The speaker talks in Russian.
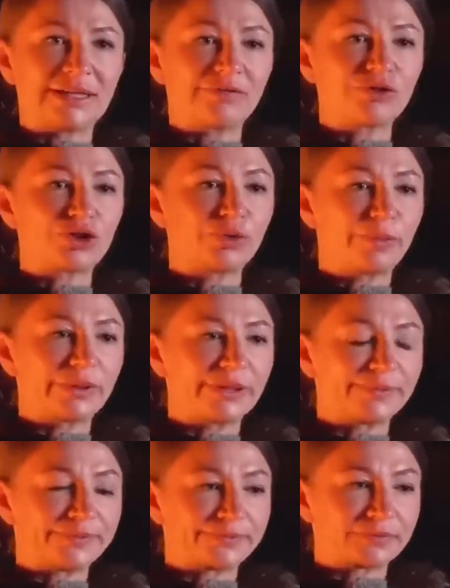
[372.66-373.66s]
того,
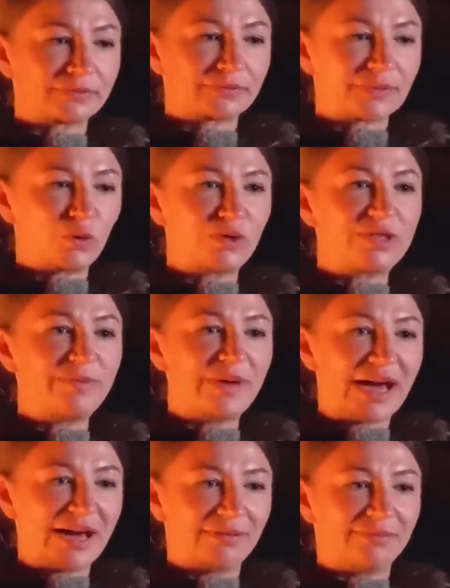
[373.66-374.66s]
чтобы у
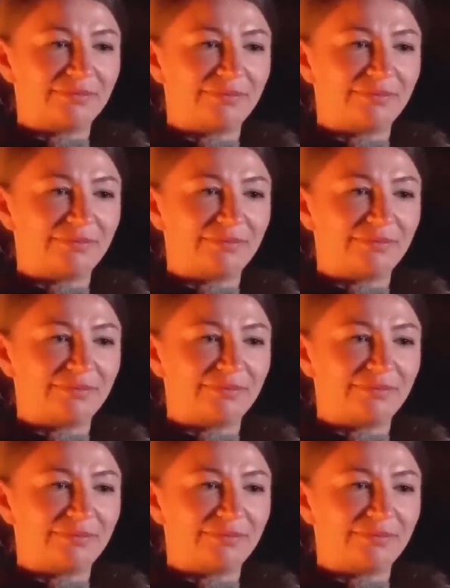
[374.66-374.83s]
тебя